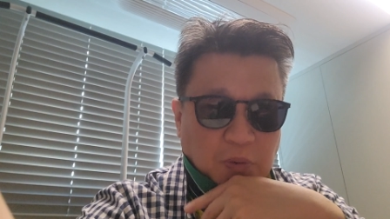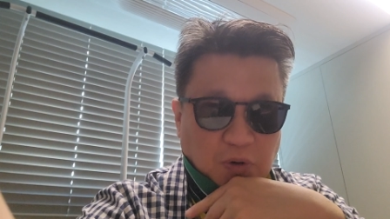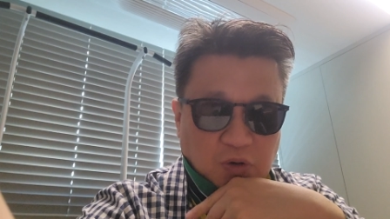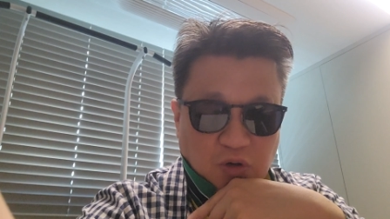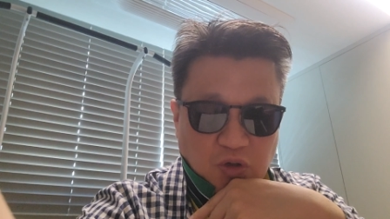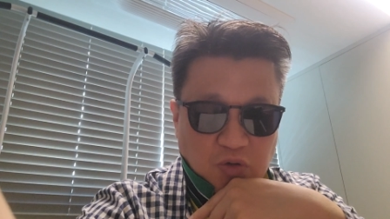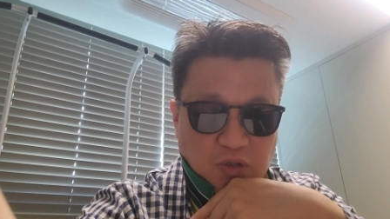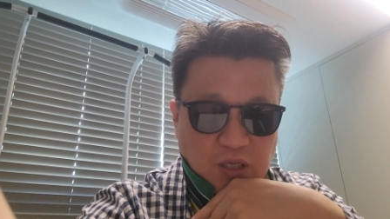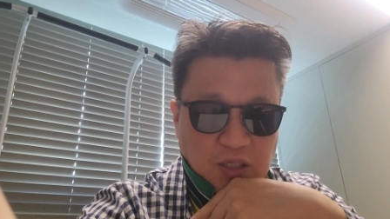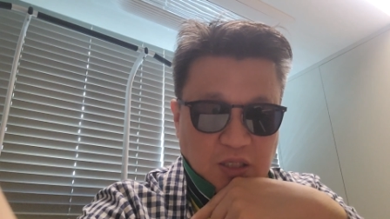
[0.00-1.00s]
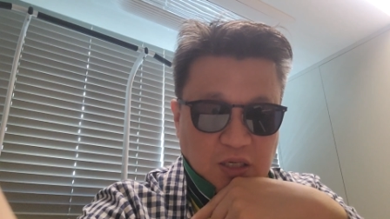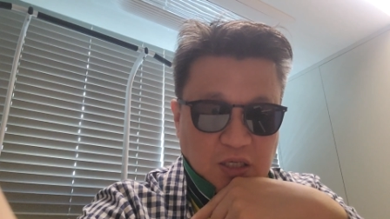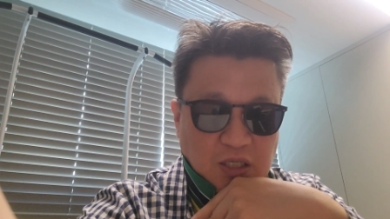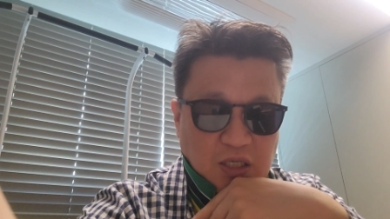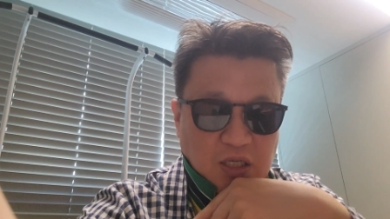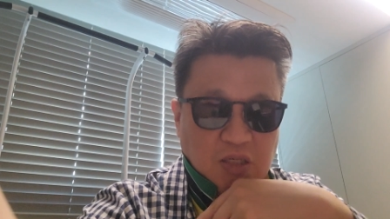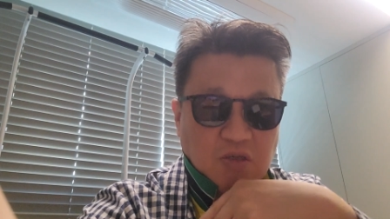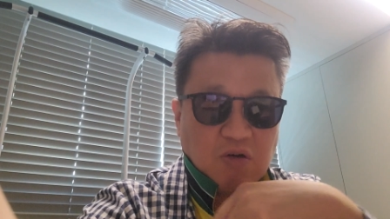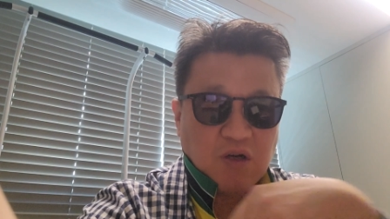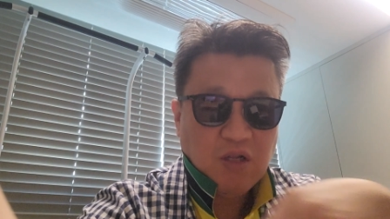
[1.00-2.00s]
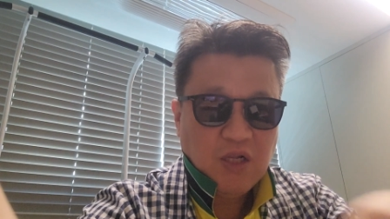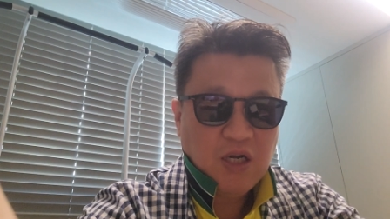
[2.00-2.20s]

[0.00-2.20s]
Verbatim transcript: 본격적으로 상승하기 시작해서